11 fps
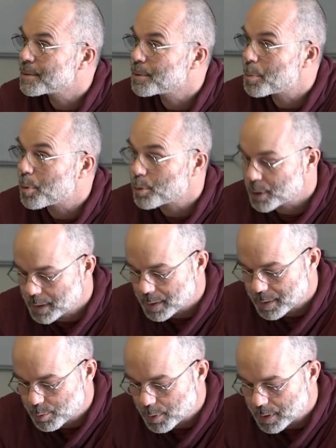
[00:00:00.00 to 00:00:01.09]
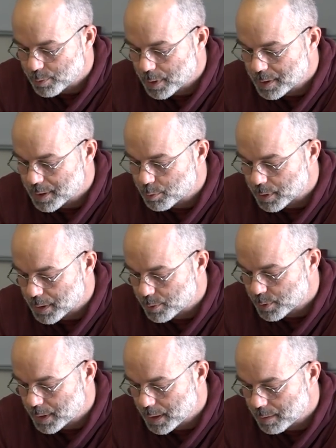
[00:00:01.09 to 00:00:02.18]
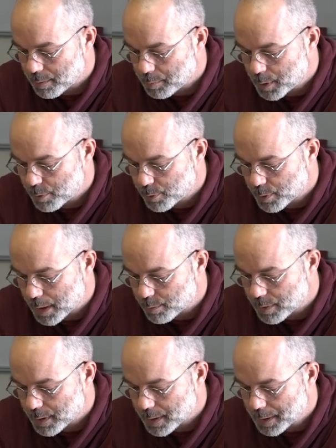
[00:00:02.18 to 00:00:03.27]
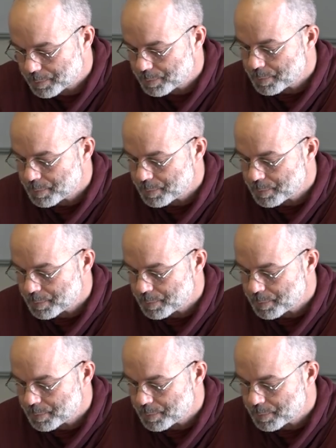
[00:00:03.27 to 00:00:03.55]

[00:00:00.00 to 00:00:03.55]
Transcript: le projet d'instauration de la sécurité sociale en 1945.